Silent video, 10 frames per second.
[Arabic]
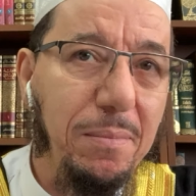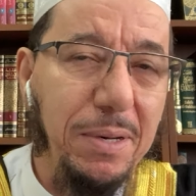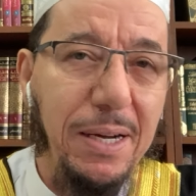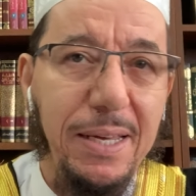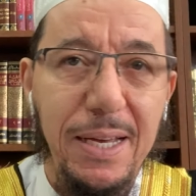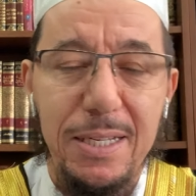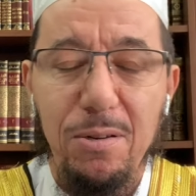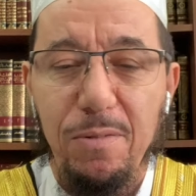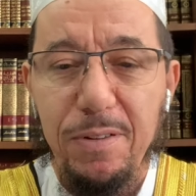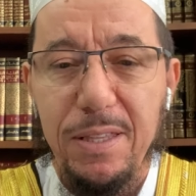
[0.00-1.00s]
من
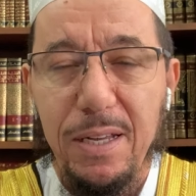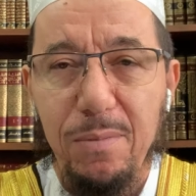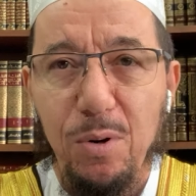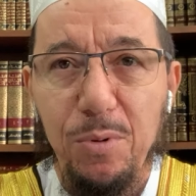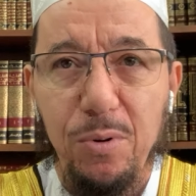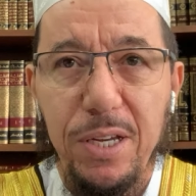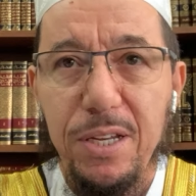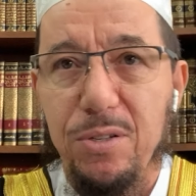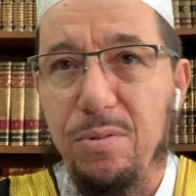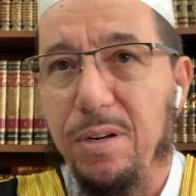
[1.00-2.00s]
الكياسه والفطنه المؤمن
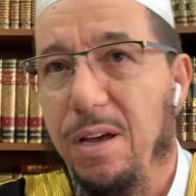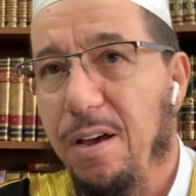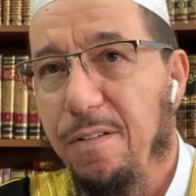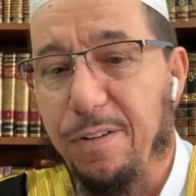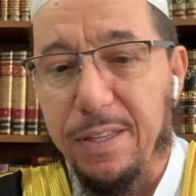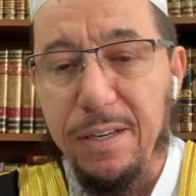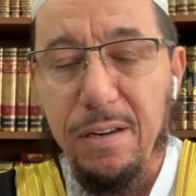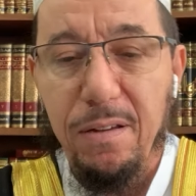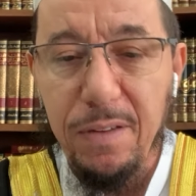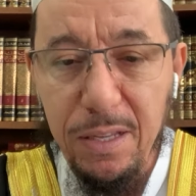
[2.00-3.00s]
كيس فطن
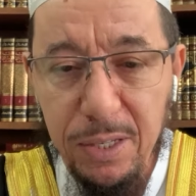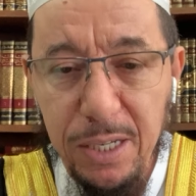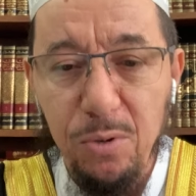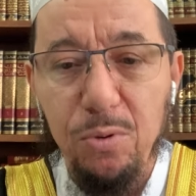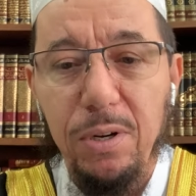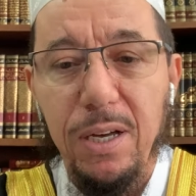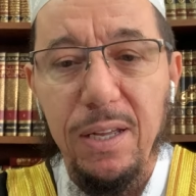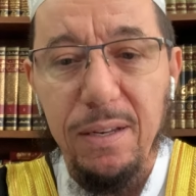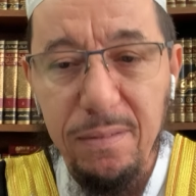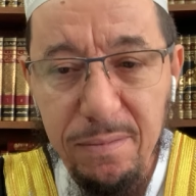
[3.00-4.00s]
يدعي له
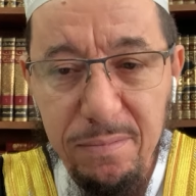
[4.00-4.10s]
دعاء